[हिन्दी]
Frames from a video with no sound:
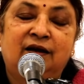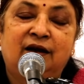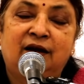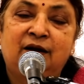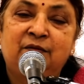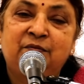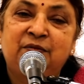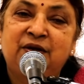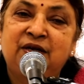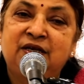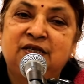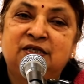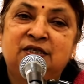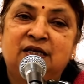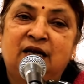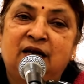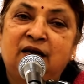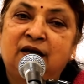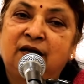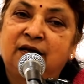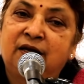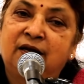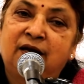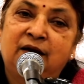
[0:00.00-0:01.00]
अब मैंने
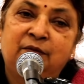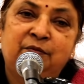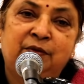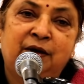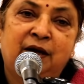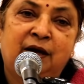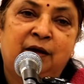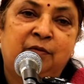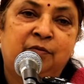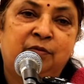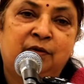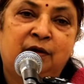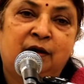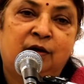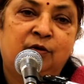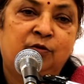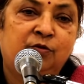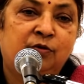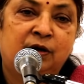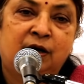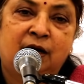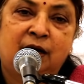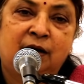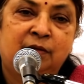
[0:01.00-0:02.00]
जान लिया है मैं आपका हूँ
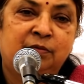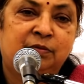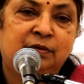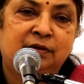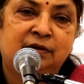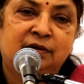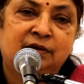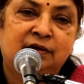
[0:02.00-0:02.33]
और आप